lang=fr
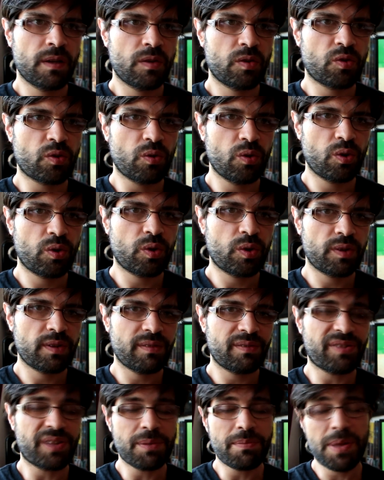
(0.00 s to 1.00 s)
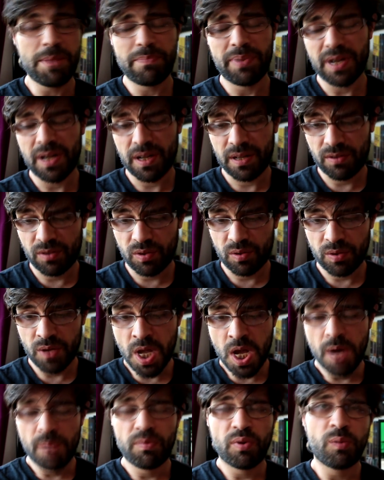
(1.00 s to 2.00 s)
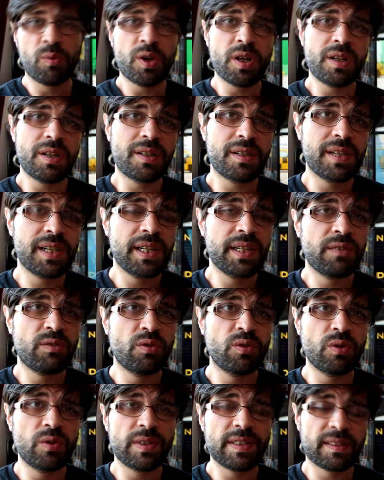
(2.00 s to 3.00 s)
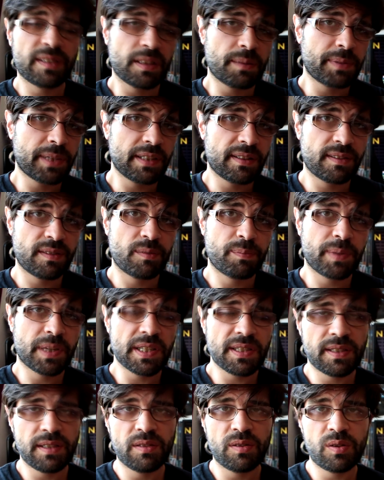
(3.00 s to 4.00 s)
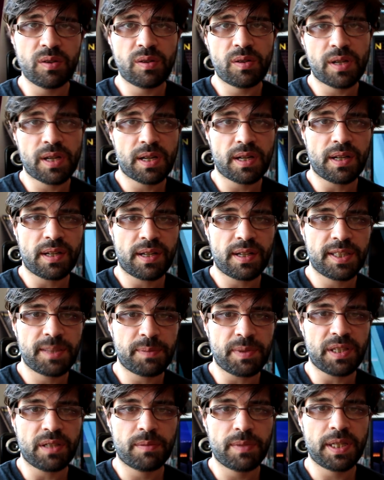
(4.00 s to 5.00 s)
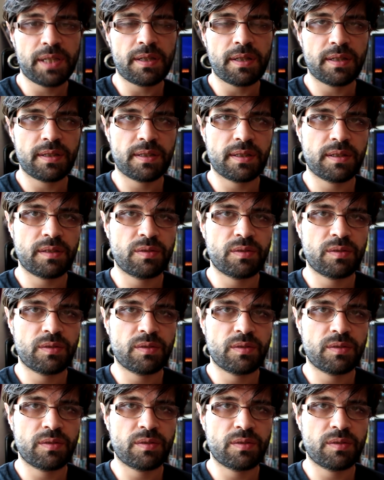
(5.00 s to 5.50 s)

Sur le côté... Enfin, même pas, non. Pour moi, les deux interprètes précédents à Spider-Man,